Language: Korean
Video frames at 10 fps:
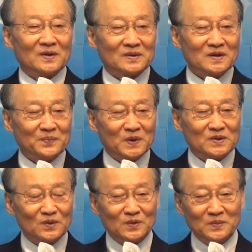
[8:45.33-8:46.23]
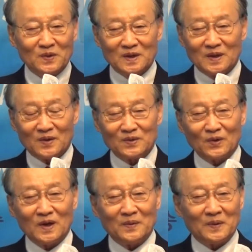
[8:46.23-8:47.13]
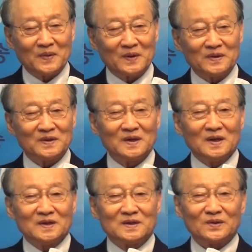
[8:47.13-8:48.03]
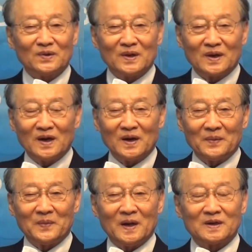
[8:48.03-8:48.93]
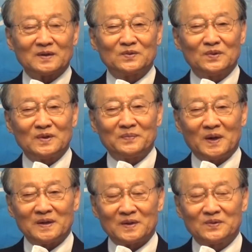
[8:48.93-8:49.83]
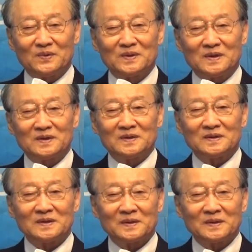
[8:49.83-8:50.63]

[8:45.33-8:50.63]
슬퍼서 눈물이 나고 교회 보면은 저 교회가 많은 구원을 받아 구원을